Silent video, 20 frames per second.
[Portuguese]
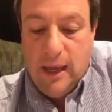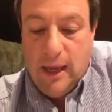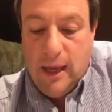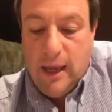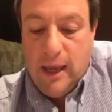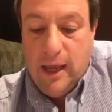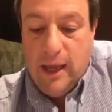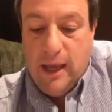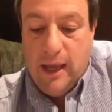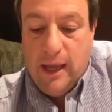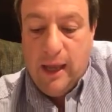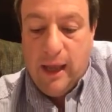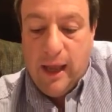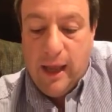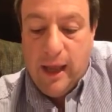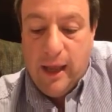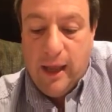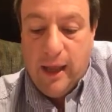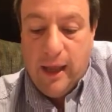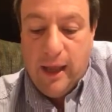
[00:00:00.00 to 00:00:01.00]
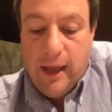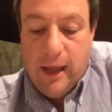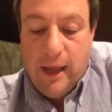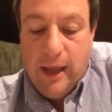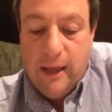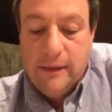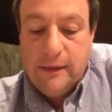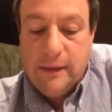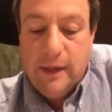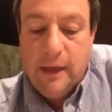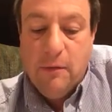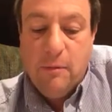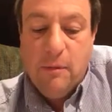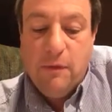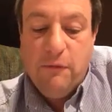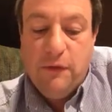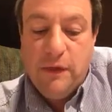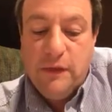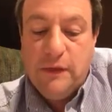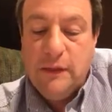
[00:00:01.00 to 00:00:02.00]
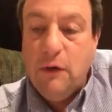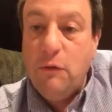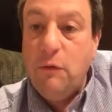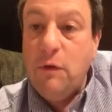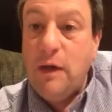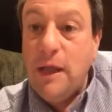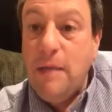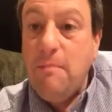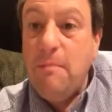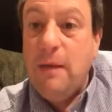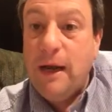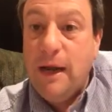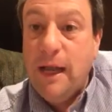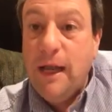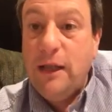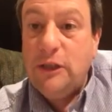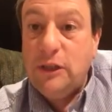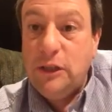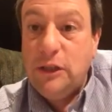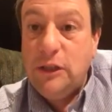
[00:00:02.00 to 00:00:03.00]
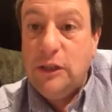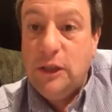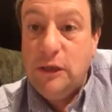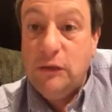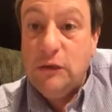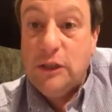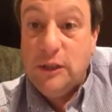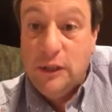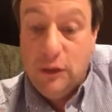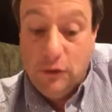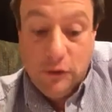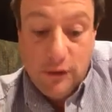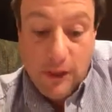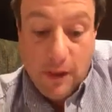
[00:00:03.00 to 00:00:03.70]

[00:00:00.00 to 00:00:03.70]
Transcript: E, essa é uma visão imanente de Deus, que Deus